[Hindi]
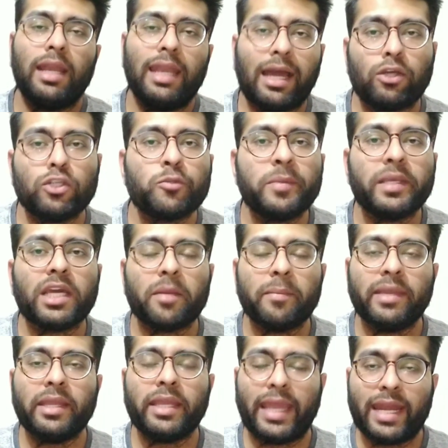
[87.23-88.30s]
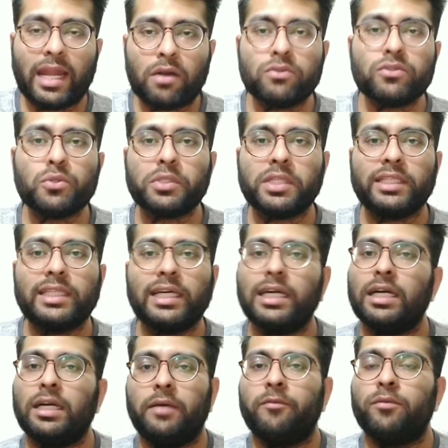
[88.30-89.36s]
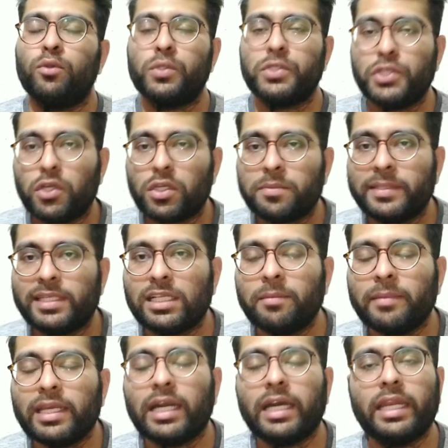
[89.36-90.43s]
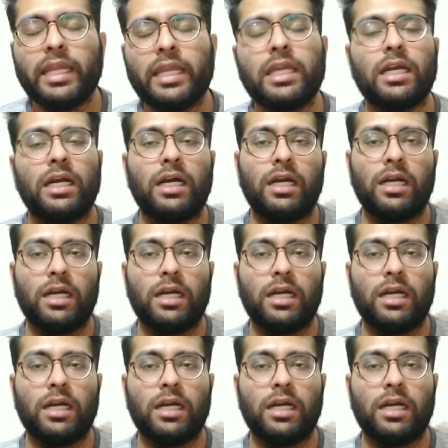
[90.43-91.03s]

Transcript: लाउड स्पीकर में अनाउंस होता था दूसरी हॉस्पिटल में हर एक